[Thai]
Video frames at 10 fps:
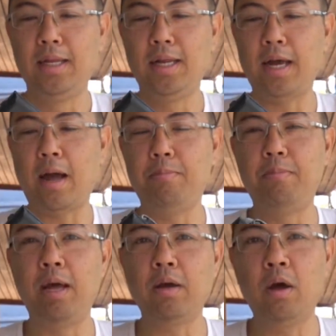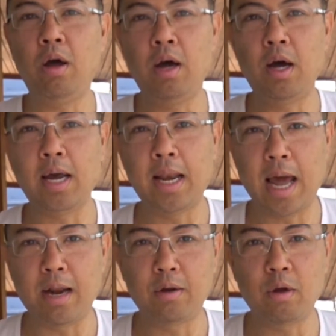นะครับแล้วก็ข
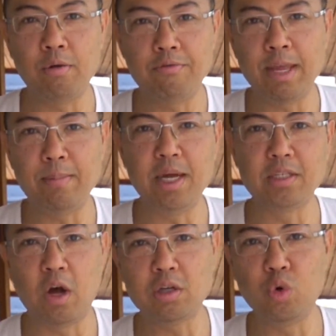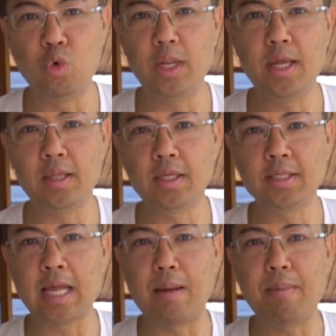นาดของ ฟิล์ม 120 เนี่ย
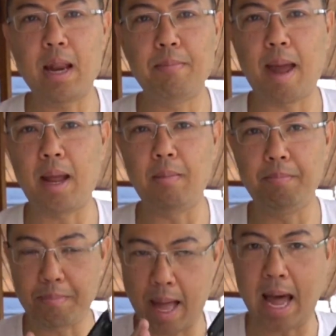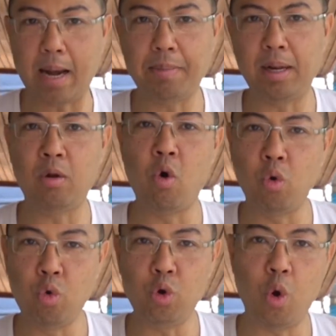จะสามารถแบ่งพาร์ทเป็น
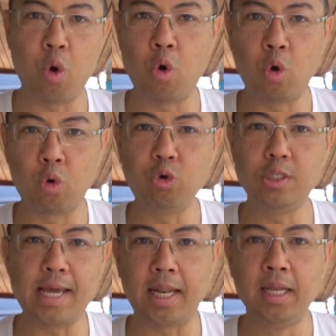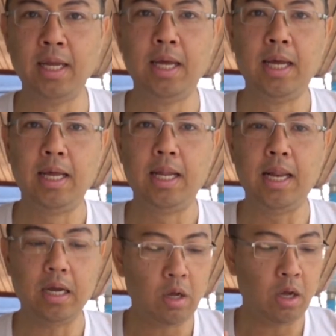6คูณ6 6คูณ
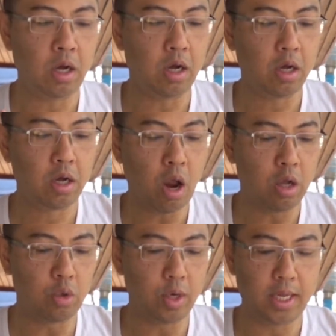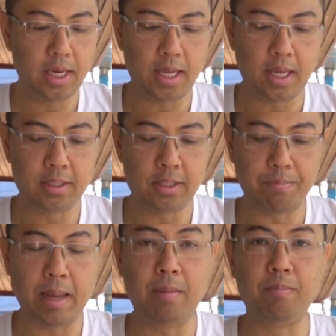7แล้วก็กล้องตัวนี้เนี่ยจะ
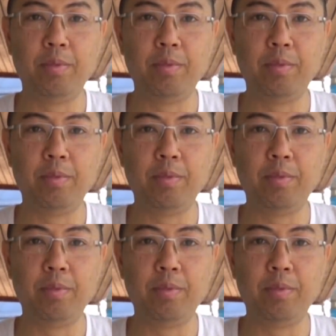เป็น